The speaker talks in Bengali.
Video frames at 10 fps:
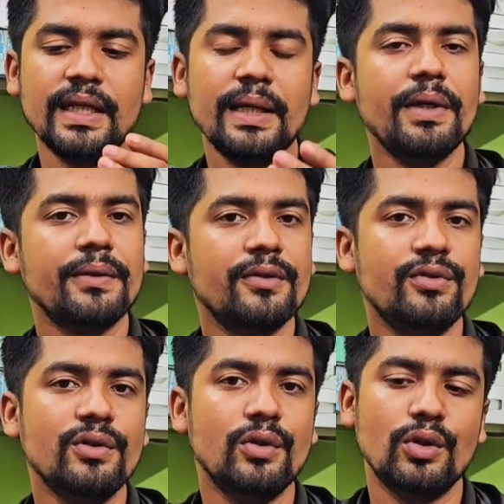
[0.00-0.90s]
এই
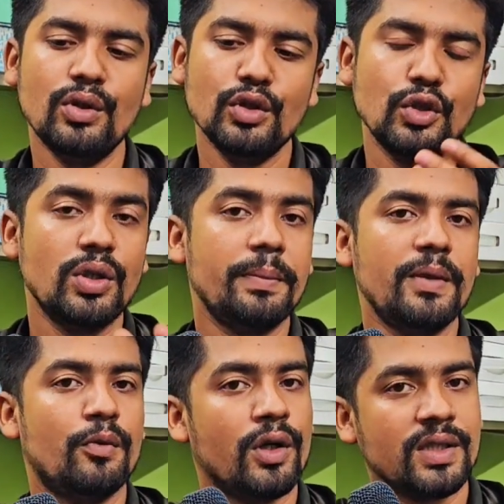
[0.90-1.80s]
মাইক্রোফোনগুলো শুধু
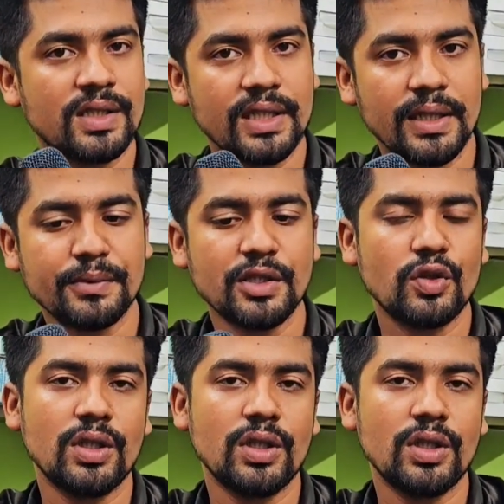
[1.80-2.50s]
আপনার ভয়েসটাই ক্যাপচার